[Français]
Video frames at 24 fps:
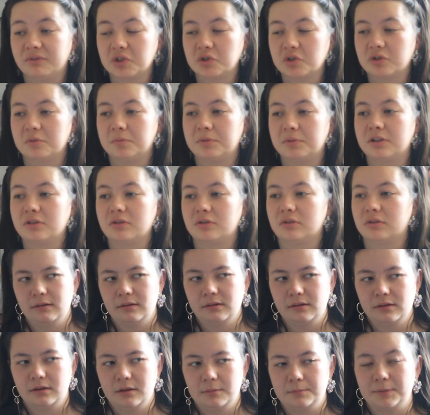je sais pas.
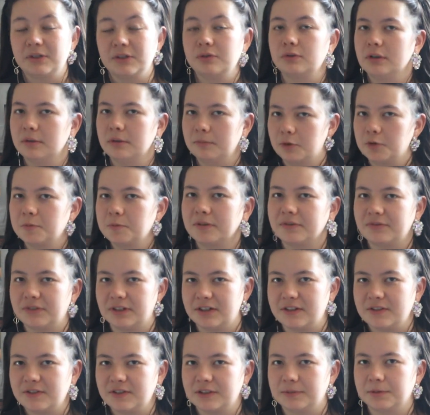Genre. Personnellement, je
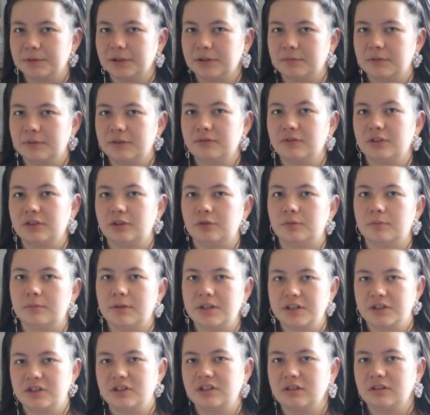préfère les imprimer via une
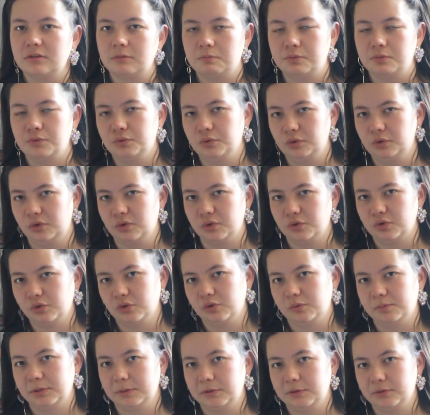machine plutôt que sur
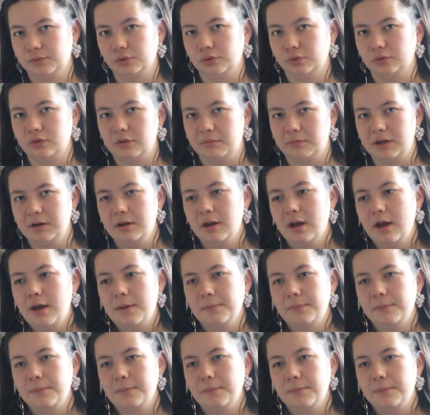du papier photo normal